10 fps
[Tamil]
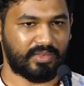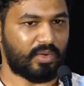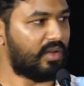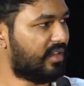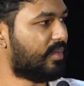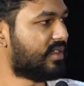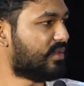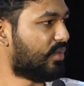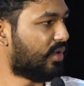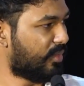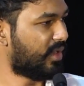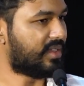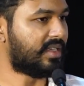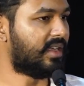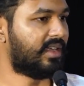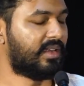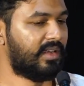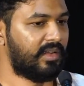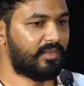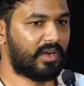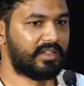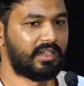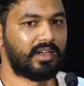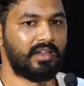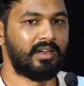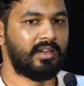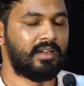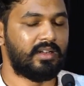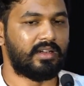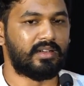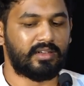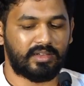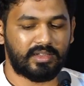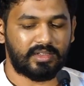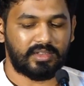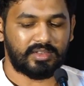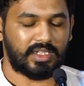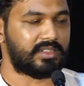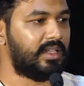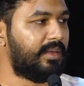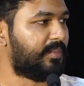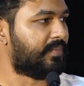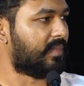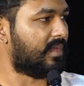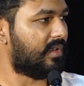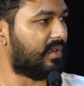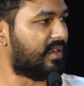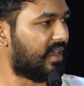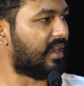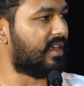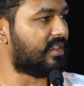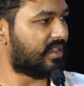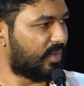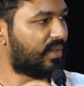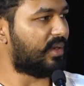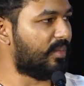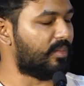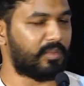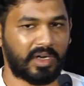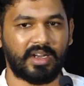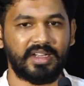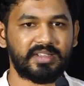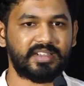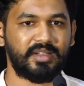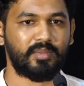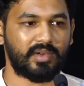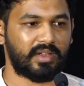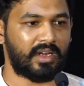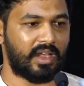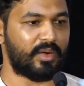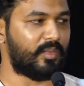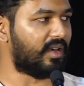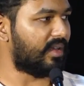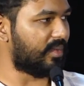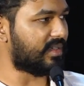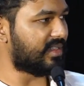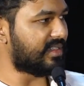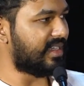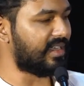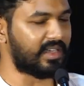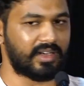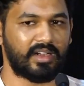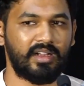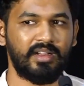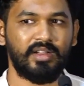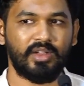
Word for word: ஆல் த பெஸ்ட் உங்களோட முயற்சிக்கே வாழ்த்துக்கள் சசி நக்கலைட்ஸ் மற்றும் மக்களைட்ஸ் டீம் எல்லாரும் வரல பட் சசி இங்கே இருக்கான்